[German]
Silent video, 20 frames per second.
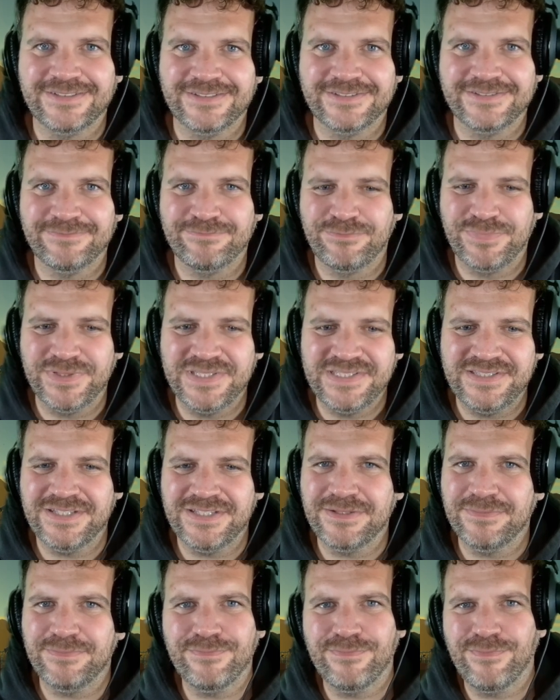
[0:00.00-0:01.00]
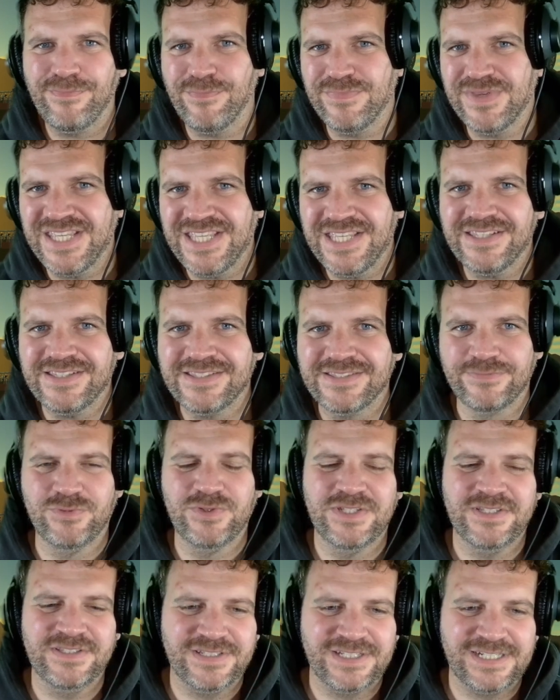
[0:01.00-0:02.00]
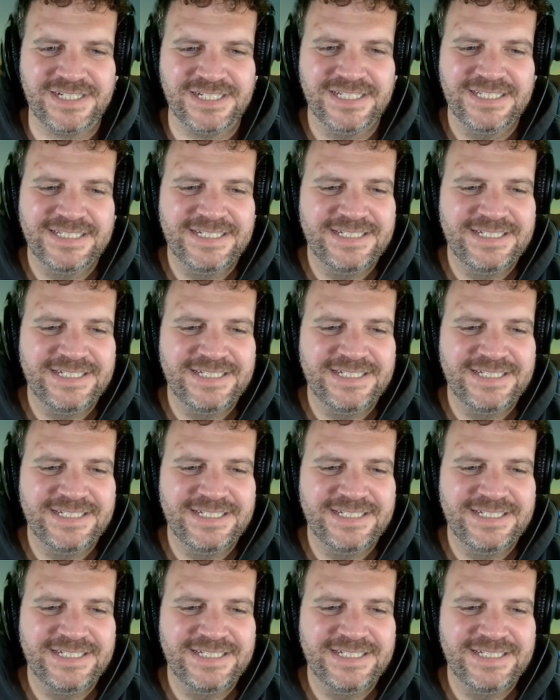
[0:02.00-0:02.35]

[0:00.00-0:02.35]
ein bisschen mies, würde ich sagen.